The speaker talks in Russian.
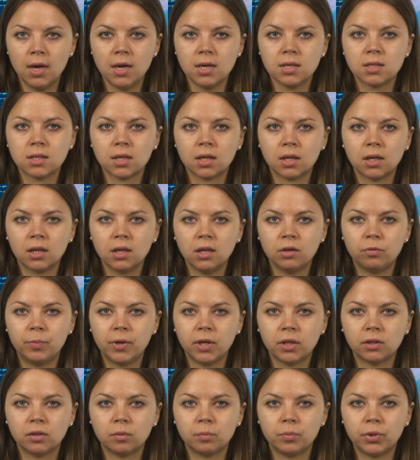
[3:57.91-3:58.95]
сохранив при
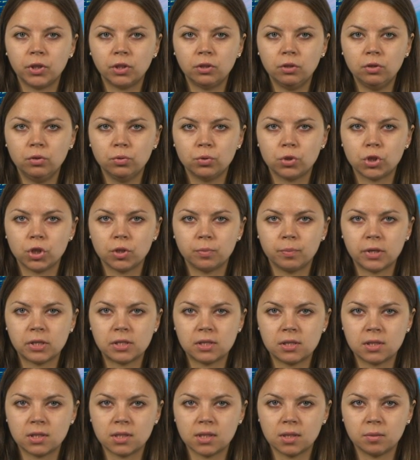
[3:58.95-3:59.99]
этом предыдущие
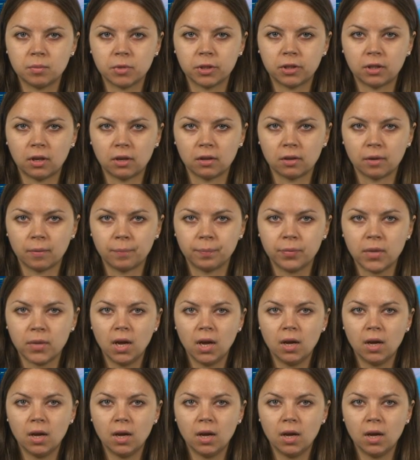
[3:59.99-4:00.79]
позиции металла.